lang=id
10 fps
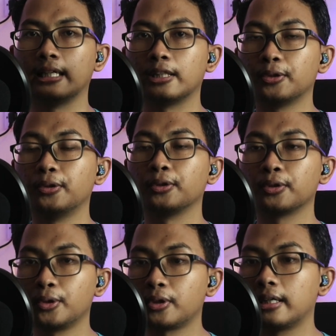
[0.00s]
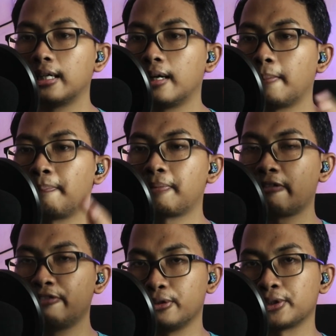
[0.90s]
itu untuk uh, eh,
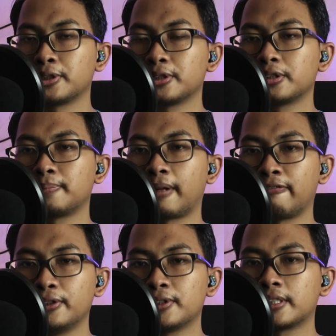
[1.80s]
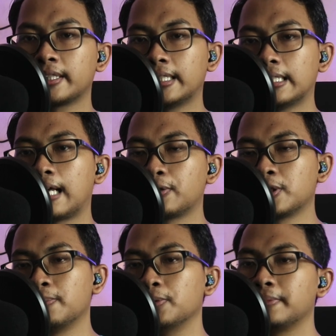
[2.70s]
previews previews ke lagu
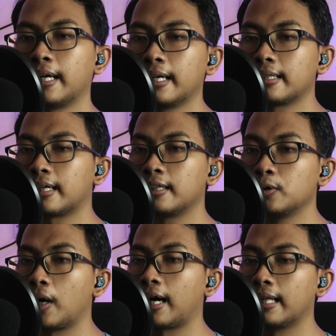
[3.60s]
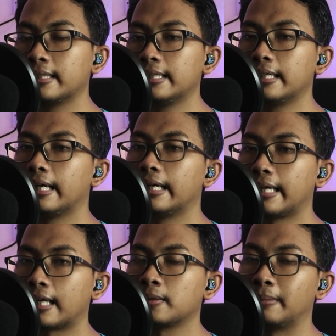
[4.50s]
sebelumnya tekan dua kali
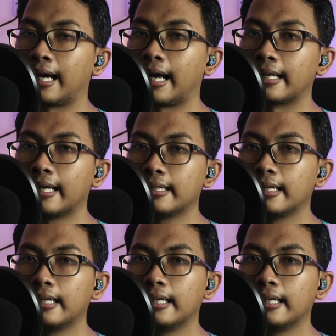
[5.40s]
yang sebelah kanan